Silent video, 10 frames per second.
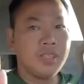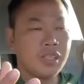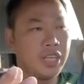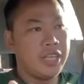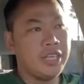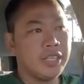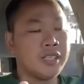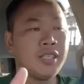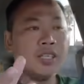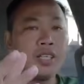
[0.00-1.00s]
thì
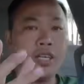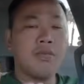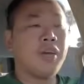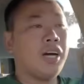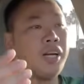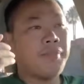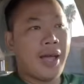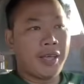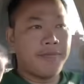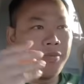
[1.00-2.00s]
cái lúc đó đó
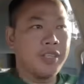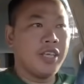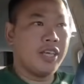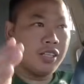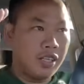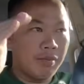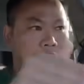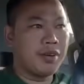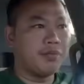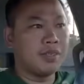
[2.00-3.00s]
bạn em phóng cái dĩa tự động
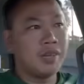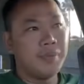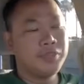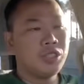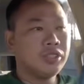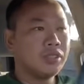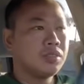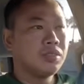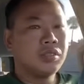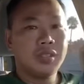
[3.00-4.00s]
em khập hâm xuống
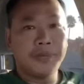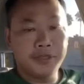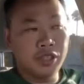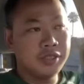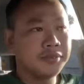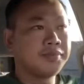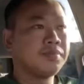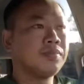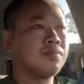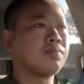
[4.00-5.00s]
hợp xuống
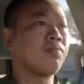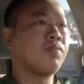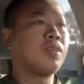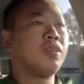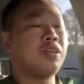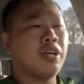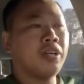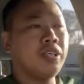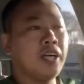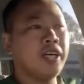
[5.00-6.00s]
rồi
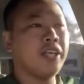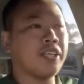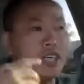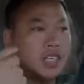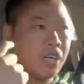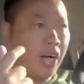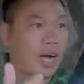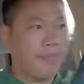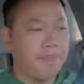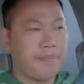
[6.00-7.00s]
có những cái trường
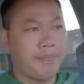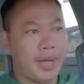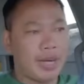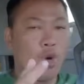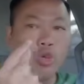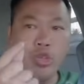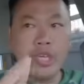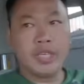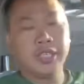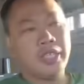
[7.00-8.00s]
hợp mà đủ
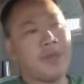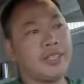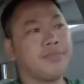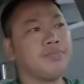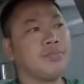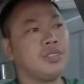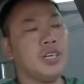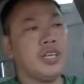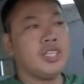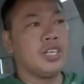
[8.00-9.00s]
duyên nữa các bạn
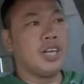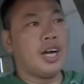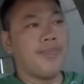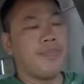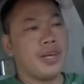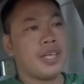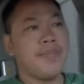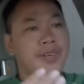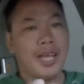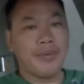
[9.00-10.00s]
những cái trường hợp mà
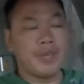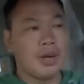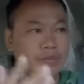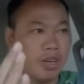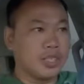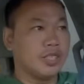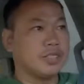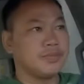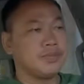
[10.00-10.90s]
kiếp nạn mình không thoát được